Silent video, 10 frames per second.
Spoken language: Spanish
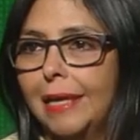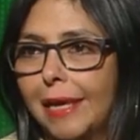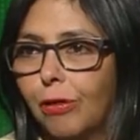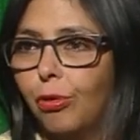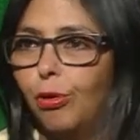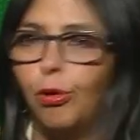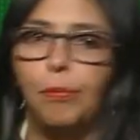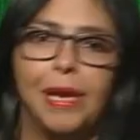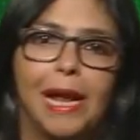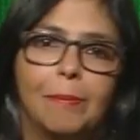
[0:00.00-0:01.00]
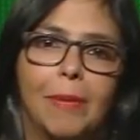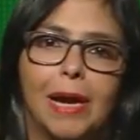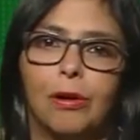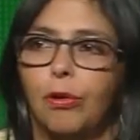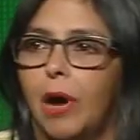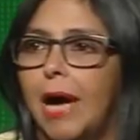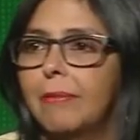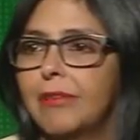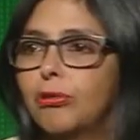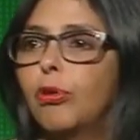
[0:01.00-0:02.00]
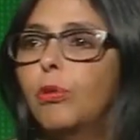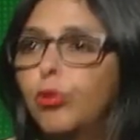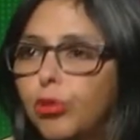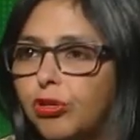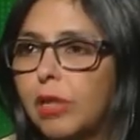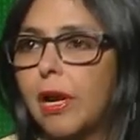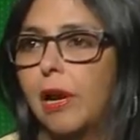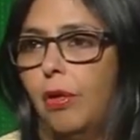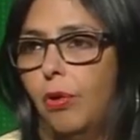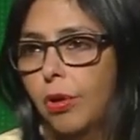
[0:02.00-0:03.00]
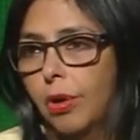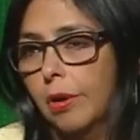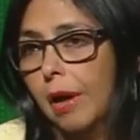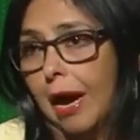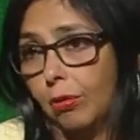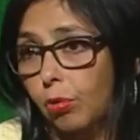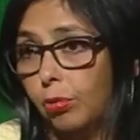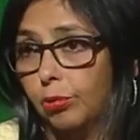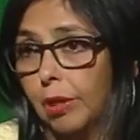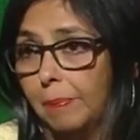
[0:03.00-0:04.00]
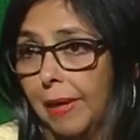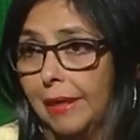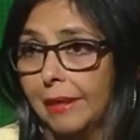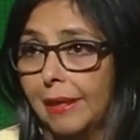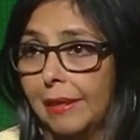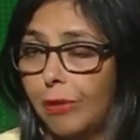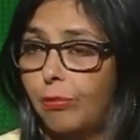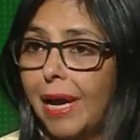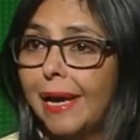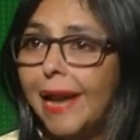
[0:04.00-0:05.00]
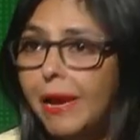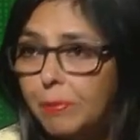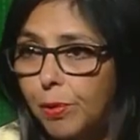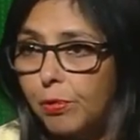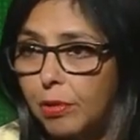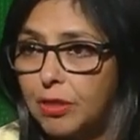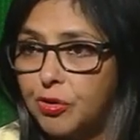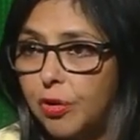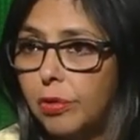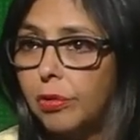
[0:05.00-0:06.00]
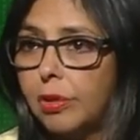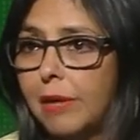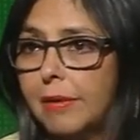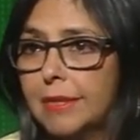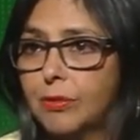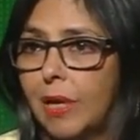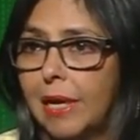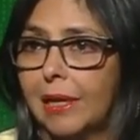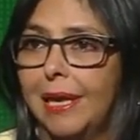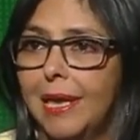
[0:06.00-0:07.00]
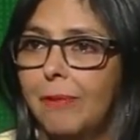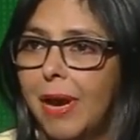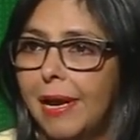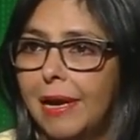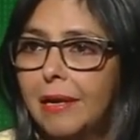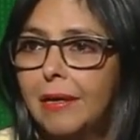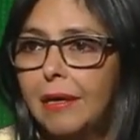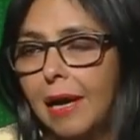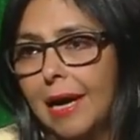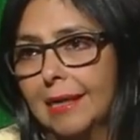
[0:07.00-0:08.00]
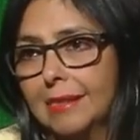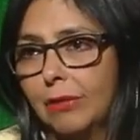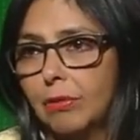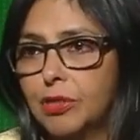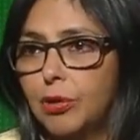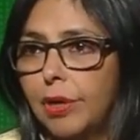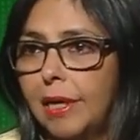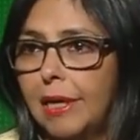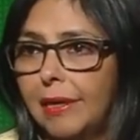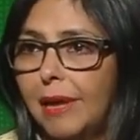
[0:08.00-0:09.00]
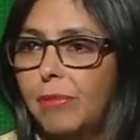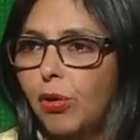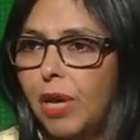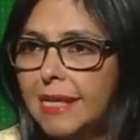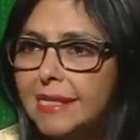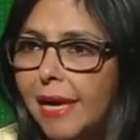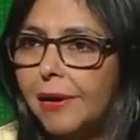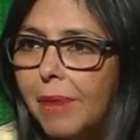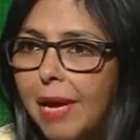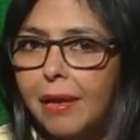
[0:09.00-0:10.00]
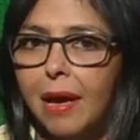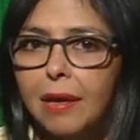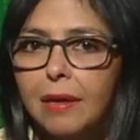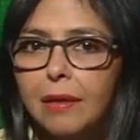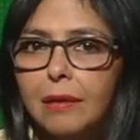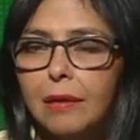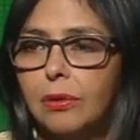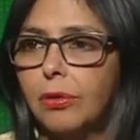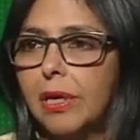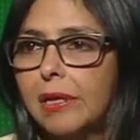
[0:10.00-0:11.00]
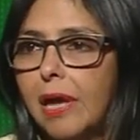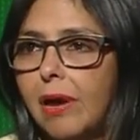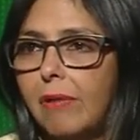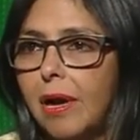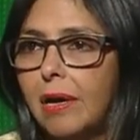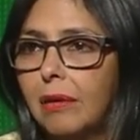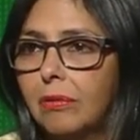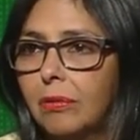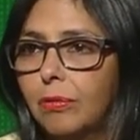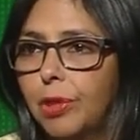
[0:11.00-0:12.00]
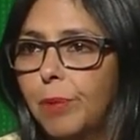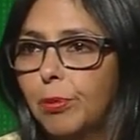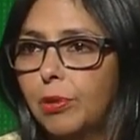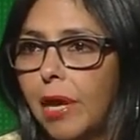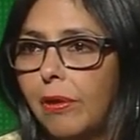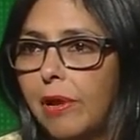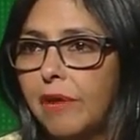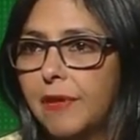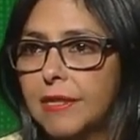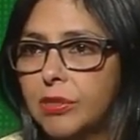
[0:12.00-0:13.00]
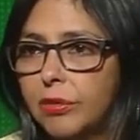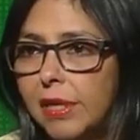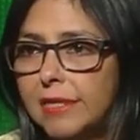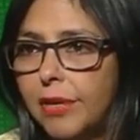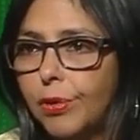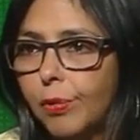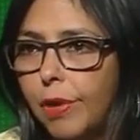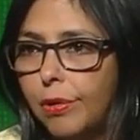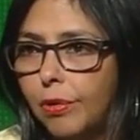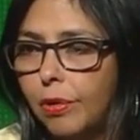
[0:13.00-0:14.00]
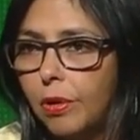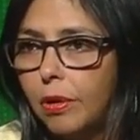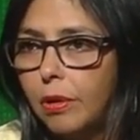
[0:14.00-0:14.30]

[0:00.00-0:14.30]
el de Colombia, Almagro, Abran, todo el mundo se trasladó a Cúcuta para intentar una grave provocación contra Venezuela que llevara a situaciones de violencia armada. ¿Dónde estaba un diputado de la fracción del señor Guaidó,